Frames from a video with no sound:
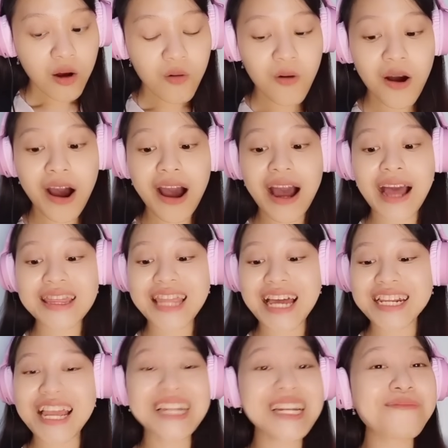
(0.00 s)
Wah,
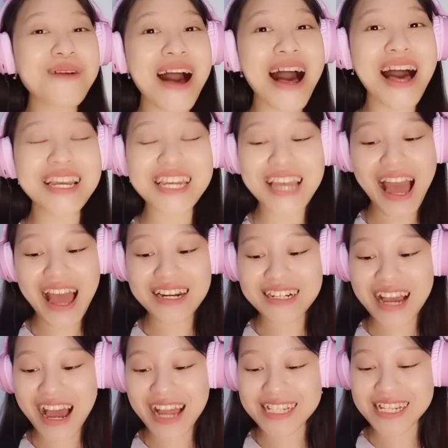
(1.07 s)
tarian kebahagiaan
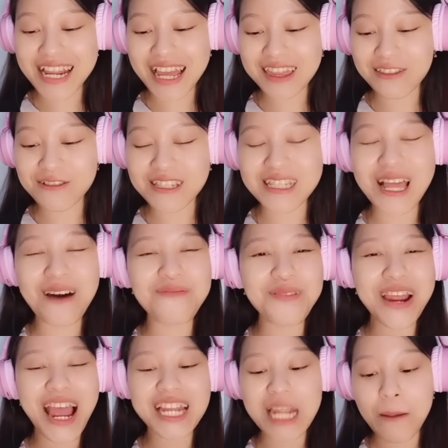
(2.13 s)
guys. Lihat tuh,
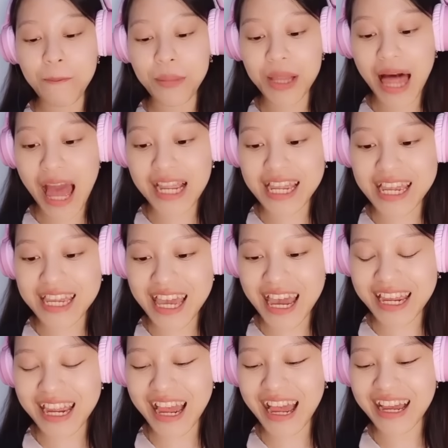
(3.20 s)
sampai ada pelanginya
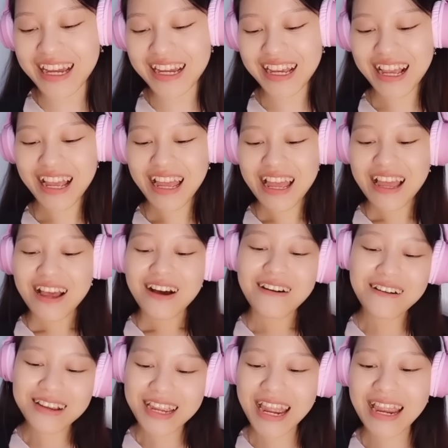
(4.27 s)
ya.
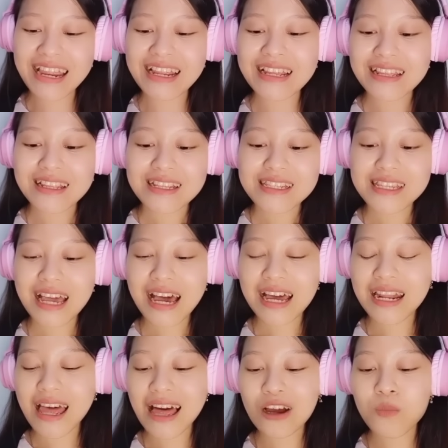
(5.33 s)
Oke,
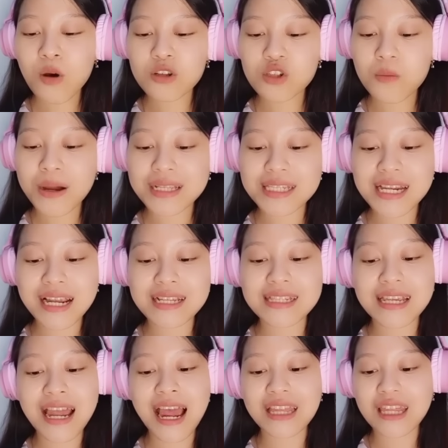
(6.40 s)
sekarang aku mau coba cek
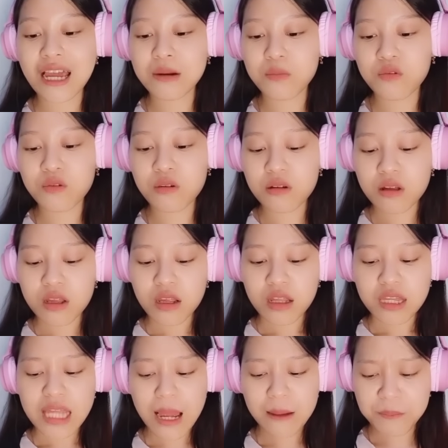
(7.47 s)
kesehatanmu.
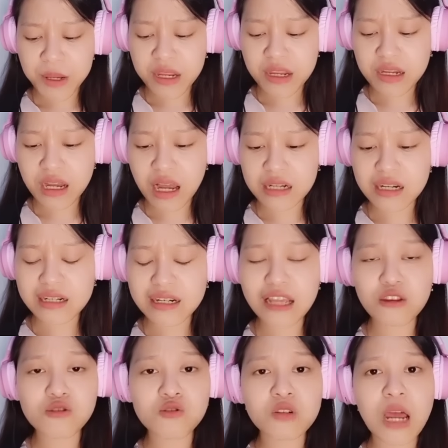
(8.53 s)
Tapi karena dia
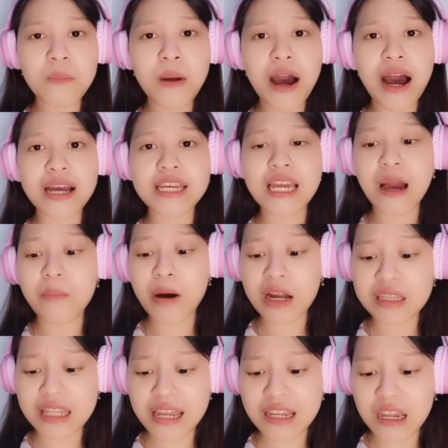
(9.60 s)
itu sudah bahagia
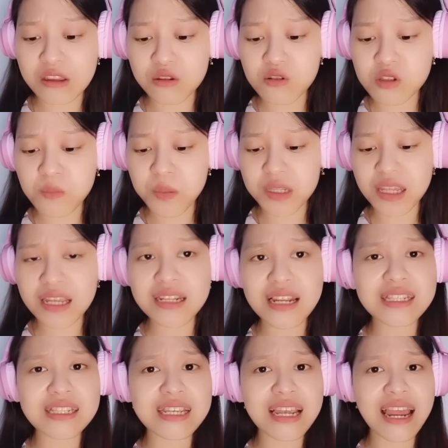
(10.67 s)
banget kayak gitu, sepertinya dia
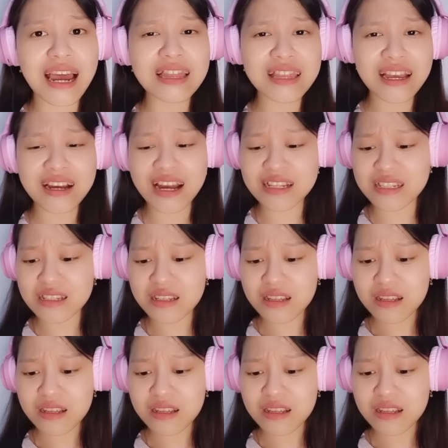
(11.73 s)
sehat ya guys.